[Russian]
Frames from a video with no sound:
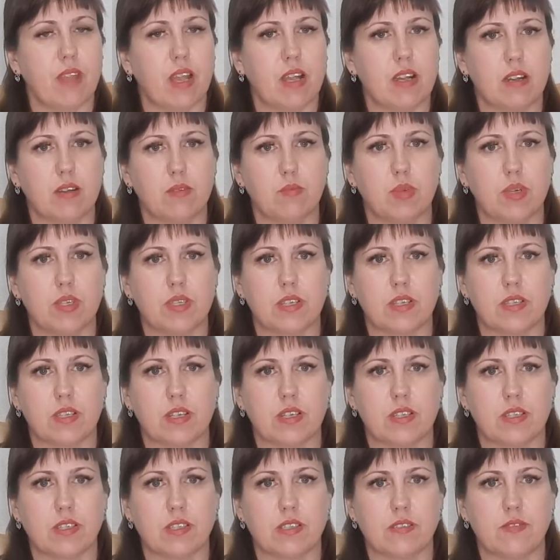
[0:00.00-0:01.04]
как бы это
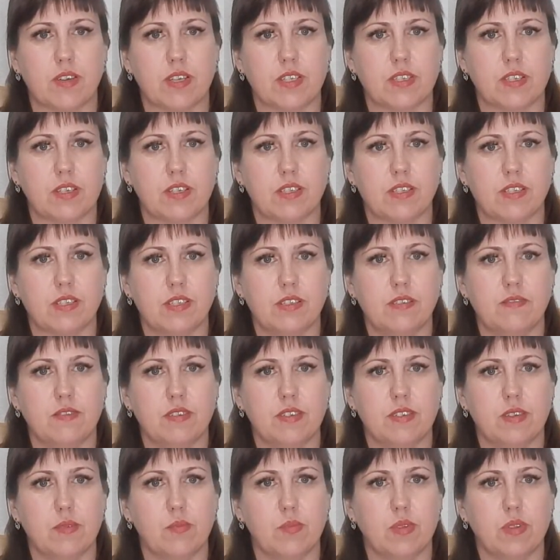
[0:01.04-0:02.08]
так назвать
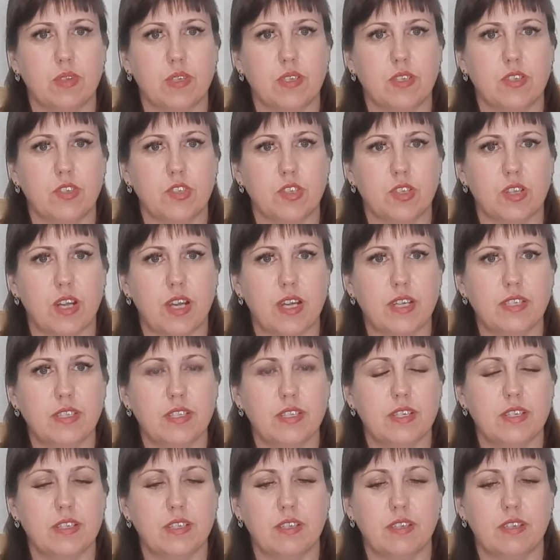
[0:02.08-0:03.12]
красиво, не было ни
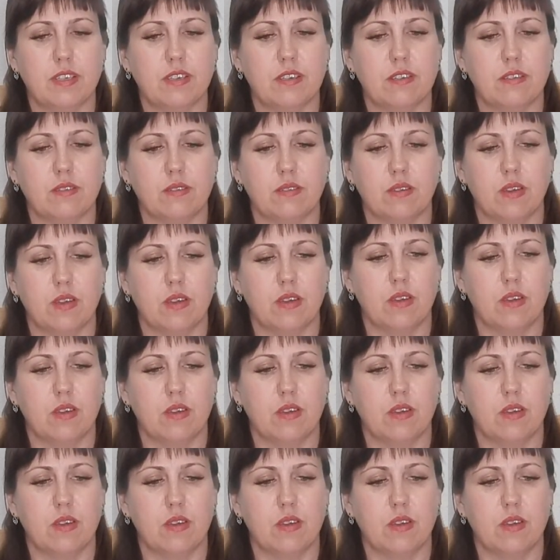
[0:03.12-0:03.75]
желания, ни...